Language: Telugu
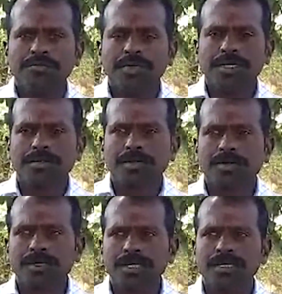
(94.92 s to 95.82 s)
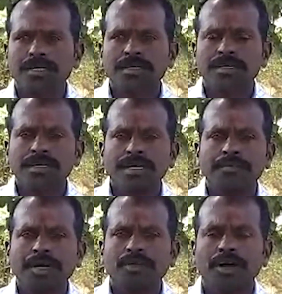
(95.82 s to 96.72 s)
మండలంలోని
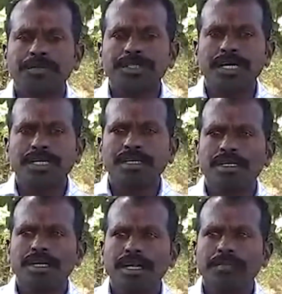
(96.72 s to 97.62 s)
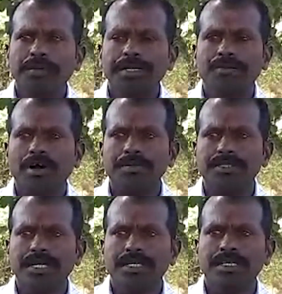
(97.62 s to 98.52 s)
ఎంఆర్ఓ ఆఫీస్ కానీ ఎంపీడీఓ ఆఫీస్
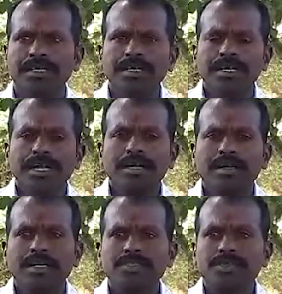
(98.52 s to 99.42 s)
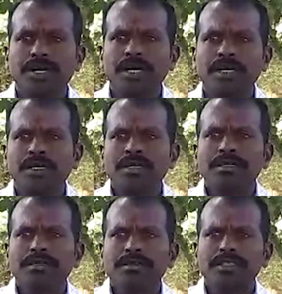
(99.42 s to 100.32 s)
కానీ ఏళ్ళు గడుస్తున్న
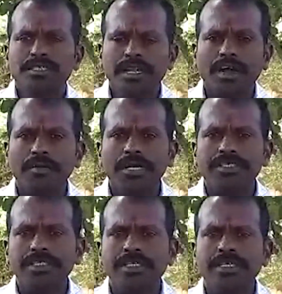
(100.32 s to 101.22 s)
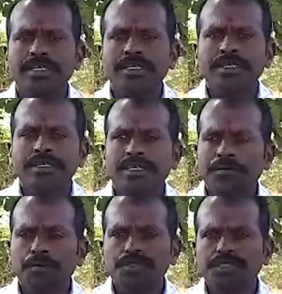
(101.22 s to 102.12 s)
స్లాబ్లేసి ఇంకా
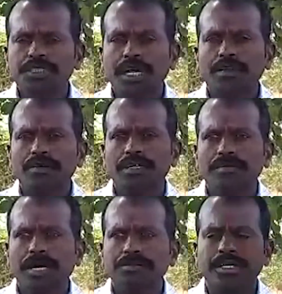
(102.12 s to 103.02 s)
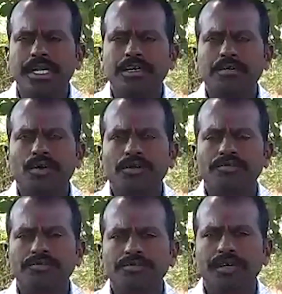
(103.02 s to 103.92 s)
పూర్తి స్థాయిలో నిర్మాణం చేయలేకపోవడం
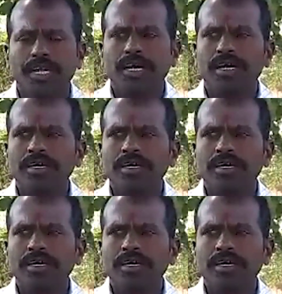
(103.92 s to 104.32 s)
వలన